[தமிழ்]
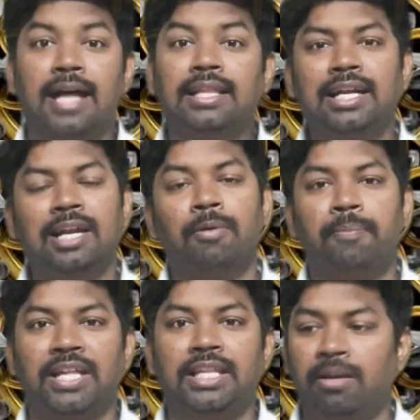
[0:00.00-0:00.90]
அதுக்கு நம்ம
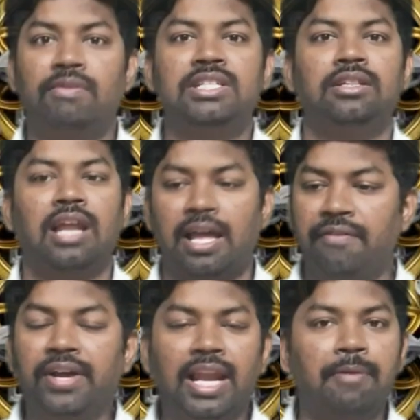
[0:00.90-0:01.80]
பிரதி விசித்ரா
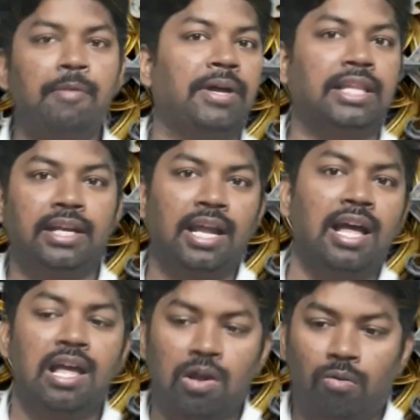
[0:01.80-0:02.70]
இவங்க எல்லாமே பார்த்தீங்கன்னா
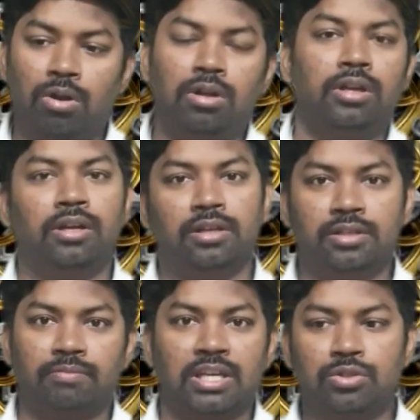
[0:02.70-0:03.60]
ஒரு
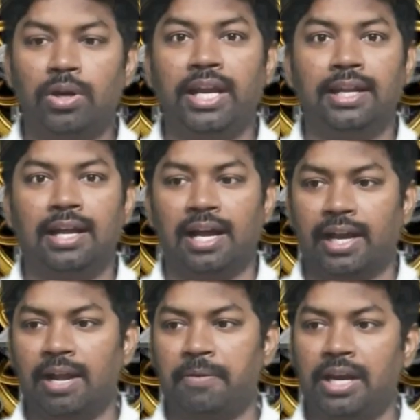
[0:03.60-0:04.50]
சொல்லிட்டு இருக்காங்க
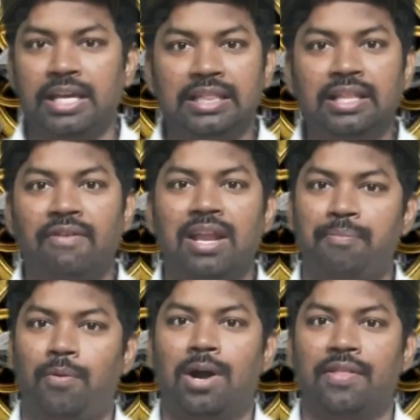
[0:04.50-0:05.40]
என்ன அப்படின்னா இந்த
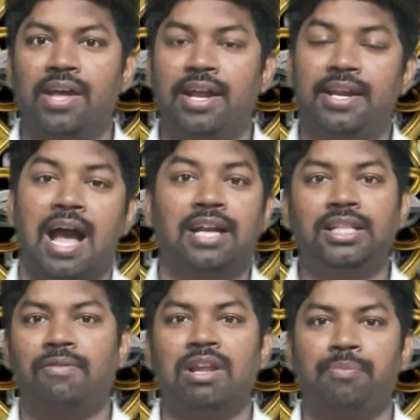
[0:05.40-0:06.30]
வாரம் போகாத நீ
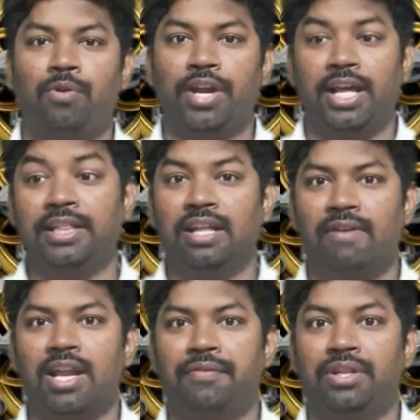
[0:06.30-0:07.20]
அடுத்த வாரம் போ ஏன்னா இந்த
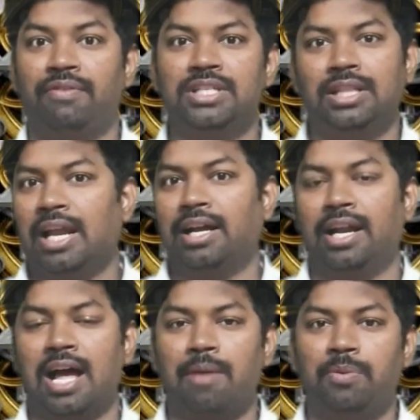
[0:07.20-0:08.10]
வாரம் வந்து
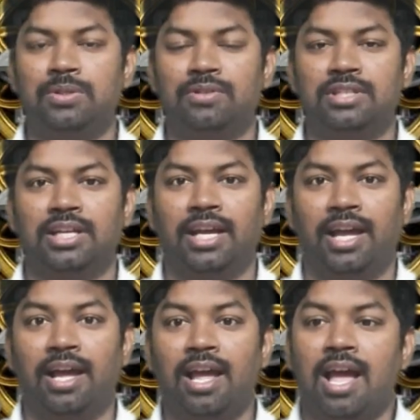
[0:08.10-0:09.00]
விசித்ராக்கு நான் ஆப் வச்சு
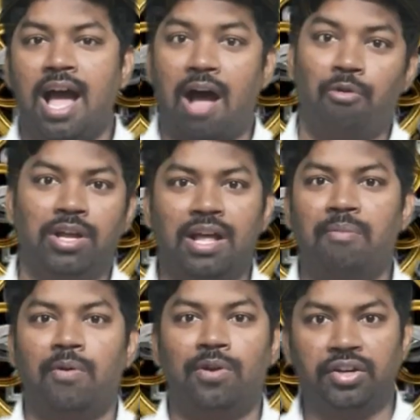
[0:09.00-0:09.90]
வச்சிருக்கேன் அவங்க
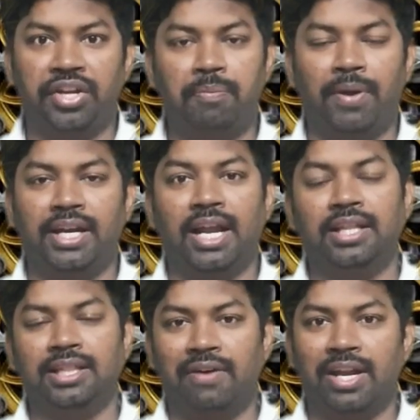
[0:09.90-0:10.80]
தான் போகணும் நீ போயிட்டுனா
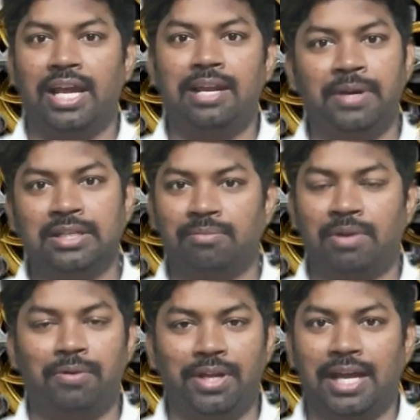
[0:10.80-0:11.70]
இந்த வாரம் எலிமினேஷன்
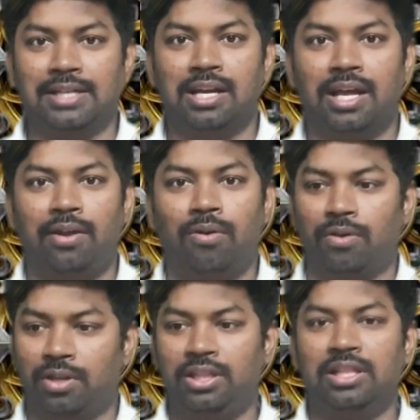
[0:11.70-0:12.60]
மறுபடியும் கேன்சல்
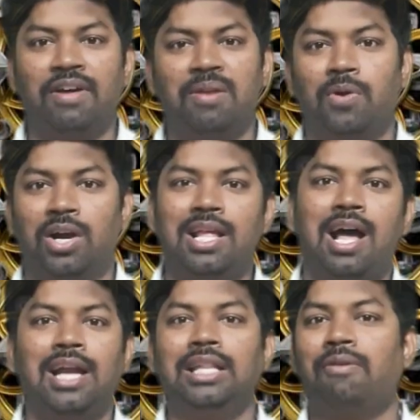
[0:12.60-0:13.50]
ஆயிரும் இந்த வாரம்
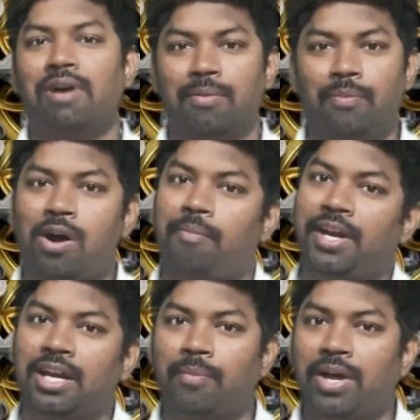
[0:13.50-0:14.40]
போகாத அடுத்த வாரம் போ
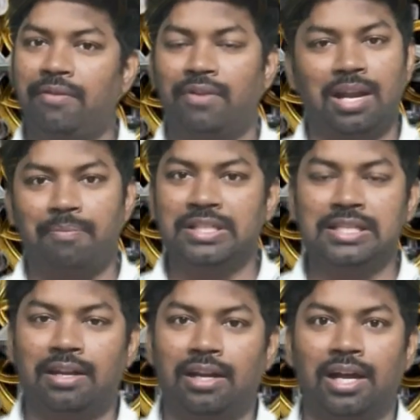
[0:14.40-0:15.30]
அப்படின்ற மாதிரி இவங்க எல்லாம்
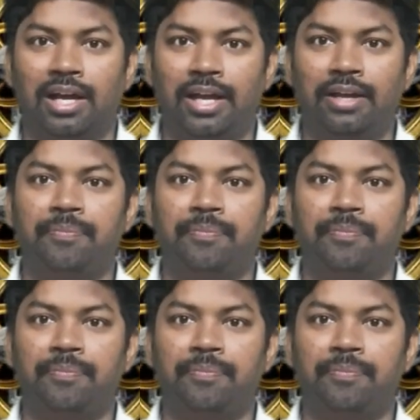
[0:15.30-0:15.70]
பேசிட்டு இருக்காங்க